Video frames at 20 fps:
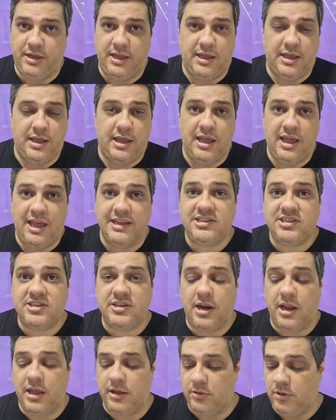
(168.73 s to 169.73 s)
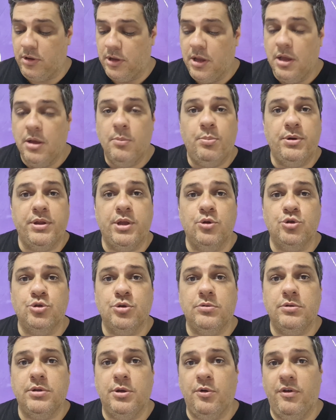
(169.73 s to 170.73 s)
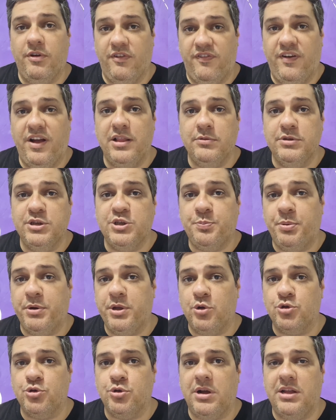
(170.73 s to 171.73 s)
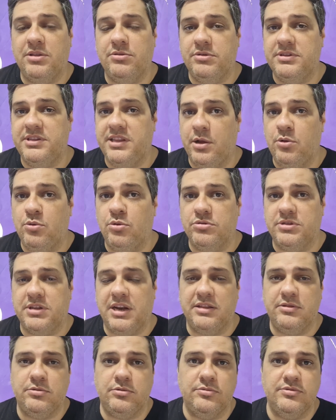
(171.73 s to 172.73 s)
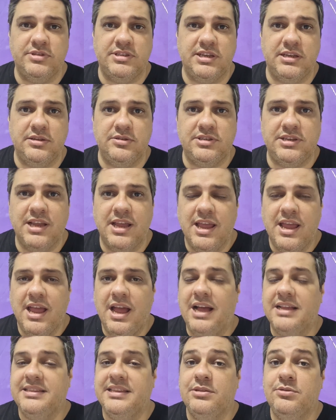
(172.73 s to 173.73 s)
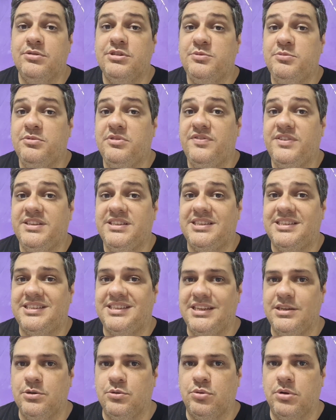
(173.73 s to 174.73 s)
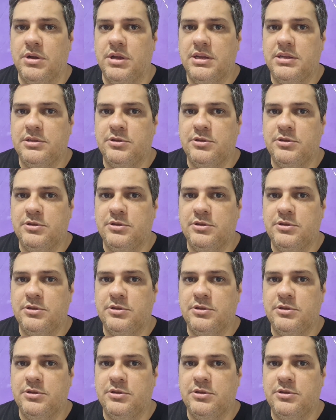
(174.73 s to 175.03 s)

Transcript: É, é estranho, porque eu, eu, eu, falo isso porque o jogador tem contrato com o Santos até 2025.